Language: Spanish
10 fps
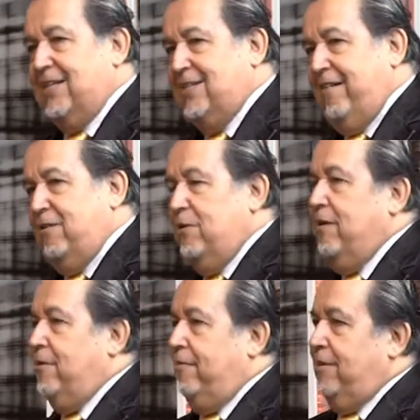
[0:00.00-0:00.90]
decía había, una,
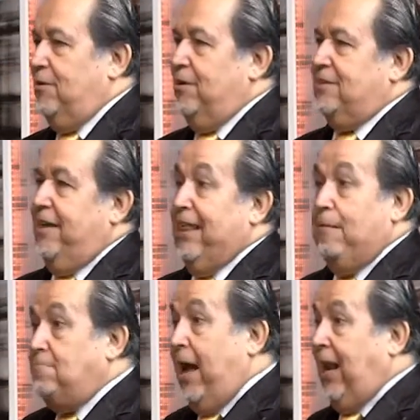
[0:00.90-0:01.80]
había una universidad del
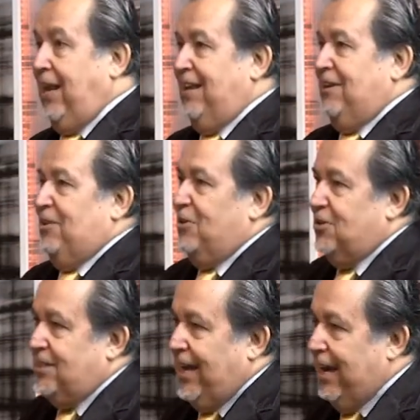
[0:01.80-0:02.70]
mal,
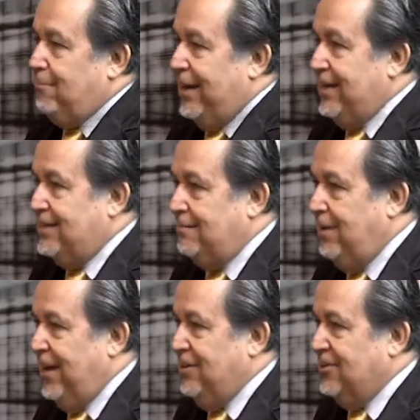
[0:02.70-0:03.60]
otra que era malísima
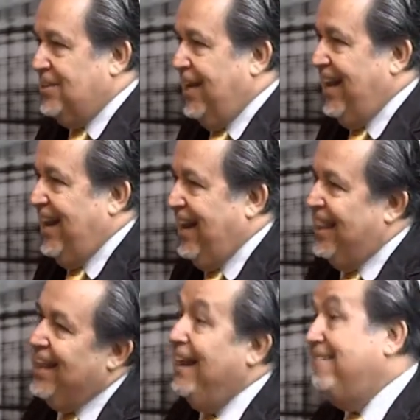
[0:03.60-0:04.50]
y otra que era la
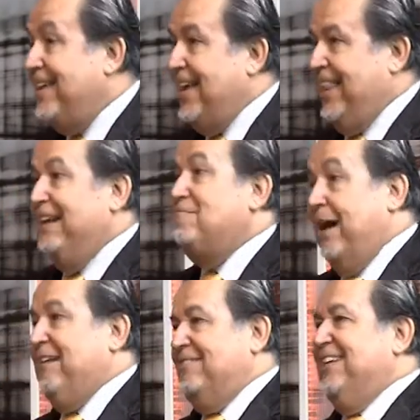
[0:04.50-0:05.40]
de la viña del
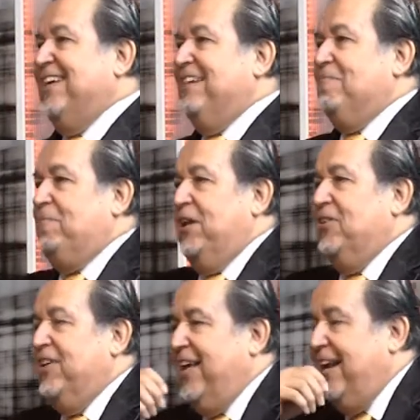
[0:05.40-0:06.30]
mal.
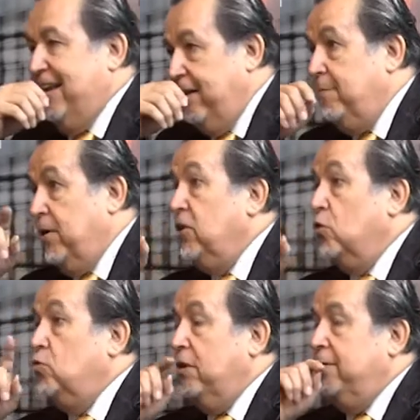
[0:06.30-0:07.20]
Pero cuando,
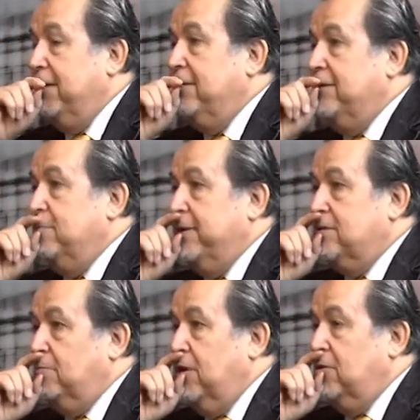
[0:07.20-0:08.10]
justamente cuando,
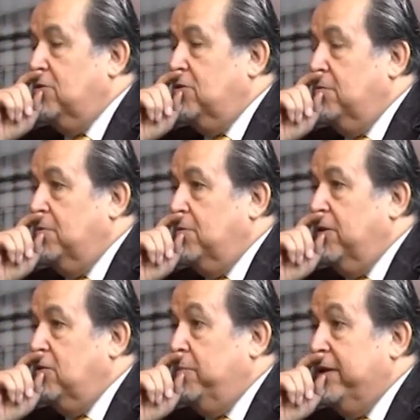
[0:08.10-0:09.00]
cuando,
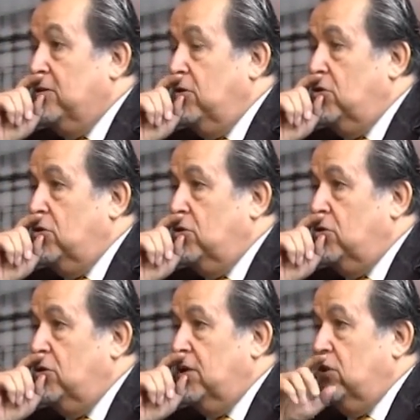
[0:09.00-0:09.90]
cuando
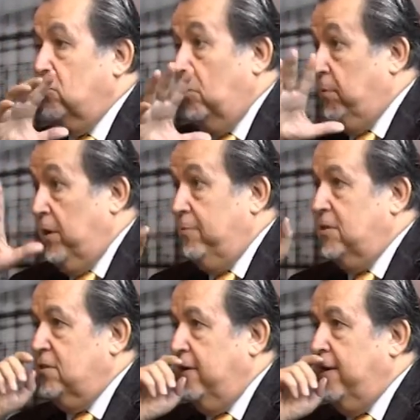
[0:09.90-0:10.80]
partió todo el problema
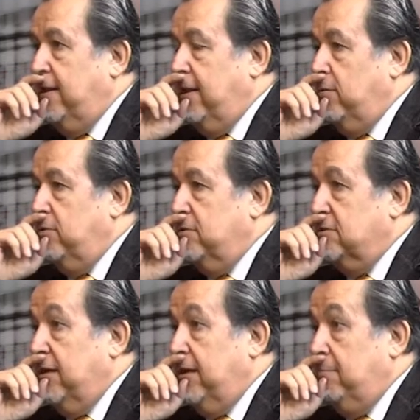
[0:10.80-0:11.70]
de la, la
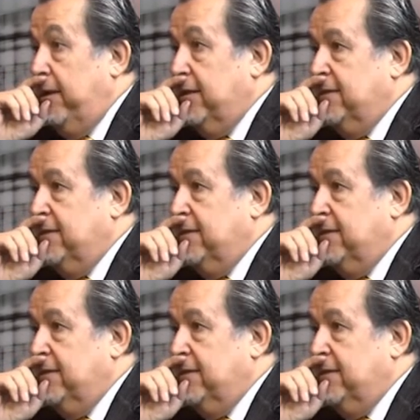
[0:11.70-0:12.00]
Universidad del Mar.